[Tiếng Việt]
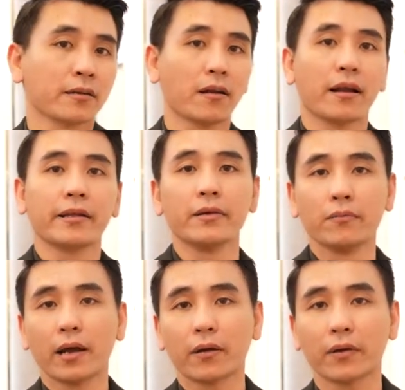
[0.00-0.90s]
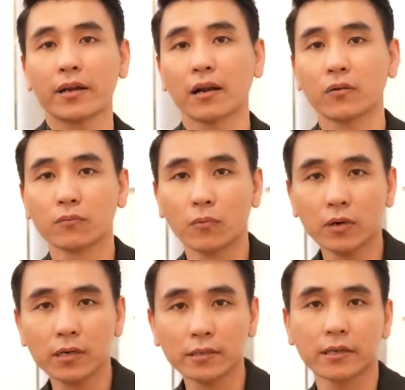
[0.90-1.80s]
Đó là điều mà Kỳ Lân luôn muốn
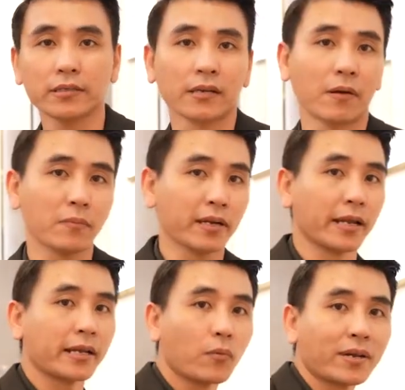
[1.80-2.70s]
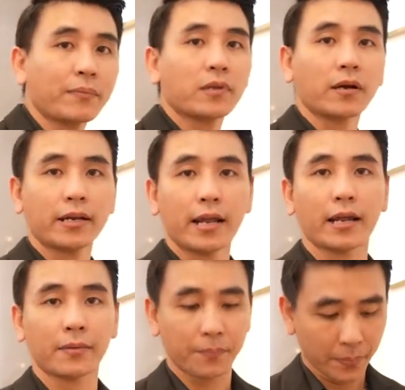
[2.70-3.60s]
hướng tới sản phẩm mình để cung cấp cho khách hàng.